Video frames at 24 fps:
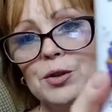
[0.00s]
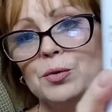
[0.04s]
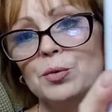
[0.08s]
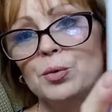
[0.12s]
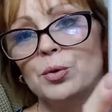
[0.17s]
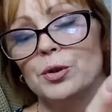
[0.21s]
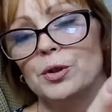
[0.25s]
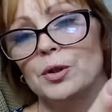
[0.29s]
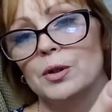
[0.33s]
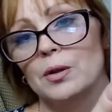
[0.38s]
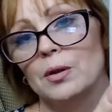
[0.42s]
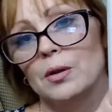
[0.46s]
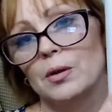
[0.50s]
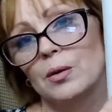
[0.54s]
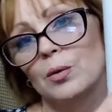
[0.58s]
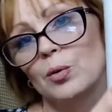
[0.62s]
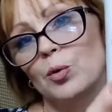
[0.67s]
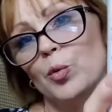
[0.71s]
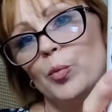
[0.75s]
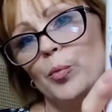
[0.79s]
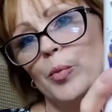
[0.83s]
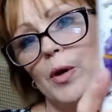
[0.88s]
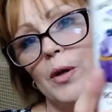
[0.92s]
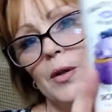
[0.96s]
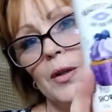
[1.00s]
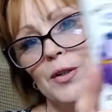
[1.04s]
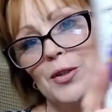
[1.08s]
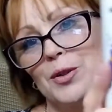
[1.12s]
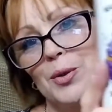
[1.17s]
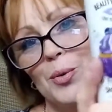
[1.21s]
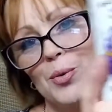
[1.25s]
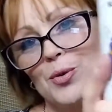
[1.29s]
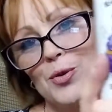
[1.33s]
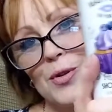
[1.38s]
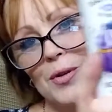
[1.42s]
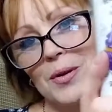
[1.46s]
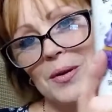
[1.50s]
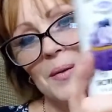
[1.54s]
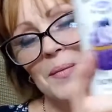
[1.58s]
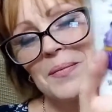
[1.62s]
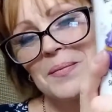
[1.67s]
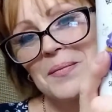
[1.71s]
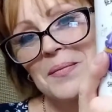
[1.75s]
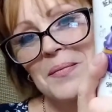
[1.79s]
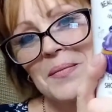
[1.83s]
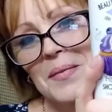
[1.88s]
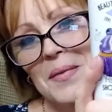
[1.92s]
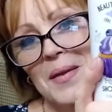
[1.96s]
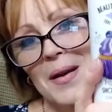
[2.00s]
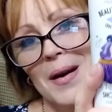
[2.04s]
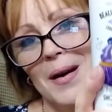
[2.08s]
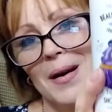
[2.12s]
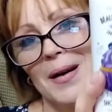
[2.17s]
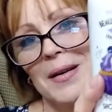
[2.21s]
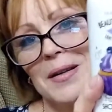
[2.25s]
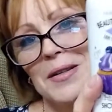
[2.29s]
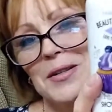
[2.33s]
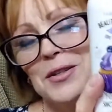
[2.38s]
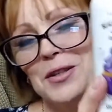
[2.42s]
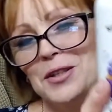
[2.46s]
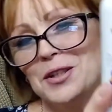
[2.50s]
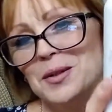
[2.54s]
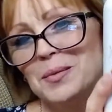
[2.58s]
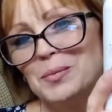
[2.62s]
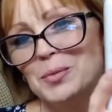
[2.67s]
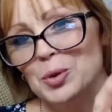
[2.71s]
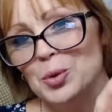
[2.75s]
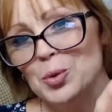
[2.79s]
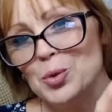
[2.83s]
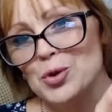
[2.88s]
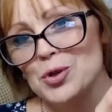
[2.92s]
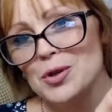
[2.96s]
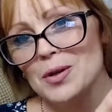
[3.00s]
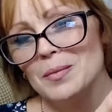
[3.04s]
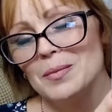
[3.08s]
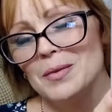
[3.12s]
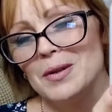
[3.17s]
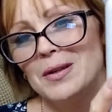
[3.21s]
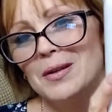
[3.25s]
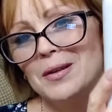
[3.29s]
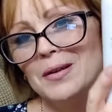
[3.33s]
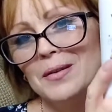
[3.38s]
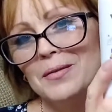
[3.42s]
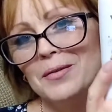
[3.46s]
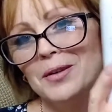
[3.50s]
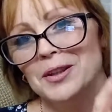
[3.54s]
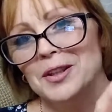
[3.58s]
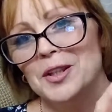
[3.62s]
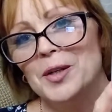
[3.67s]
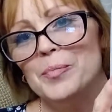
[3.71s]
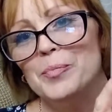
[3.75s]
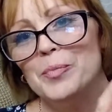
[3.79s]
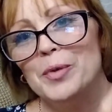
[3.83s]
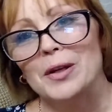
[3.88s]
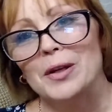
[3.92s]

сегодня купалась тоже а, с этим душем и в этой